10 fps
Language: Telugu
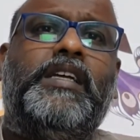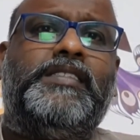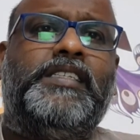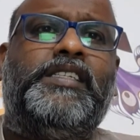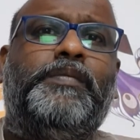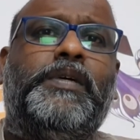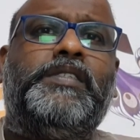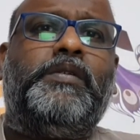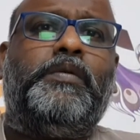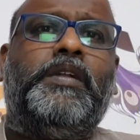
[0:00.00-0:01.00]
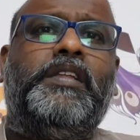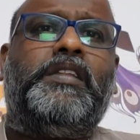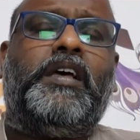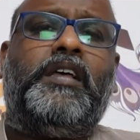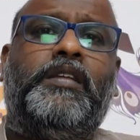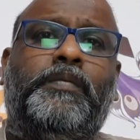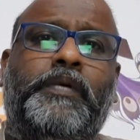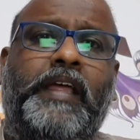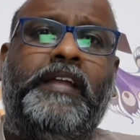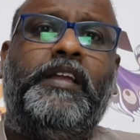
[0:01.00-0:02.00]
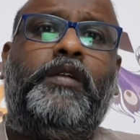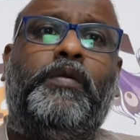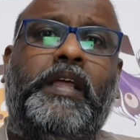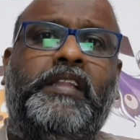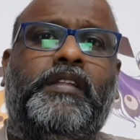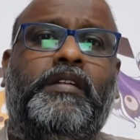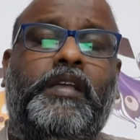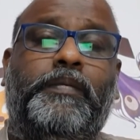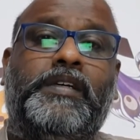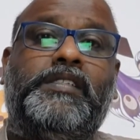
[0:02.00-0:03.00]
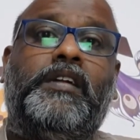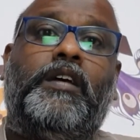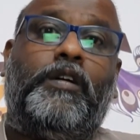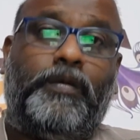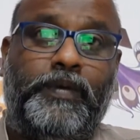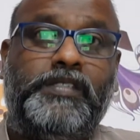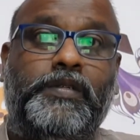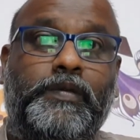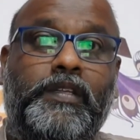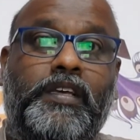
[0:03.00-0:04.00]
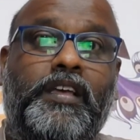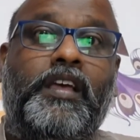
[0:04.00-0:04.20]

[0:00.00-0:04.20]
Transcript: సిక్స్టీ పర్సెంట్ ఉంటే దాదాపు ఎయిటీ టు నైంటీ పర్సెంట్ ఆక్యుపెన్సీ ఉంది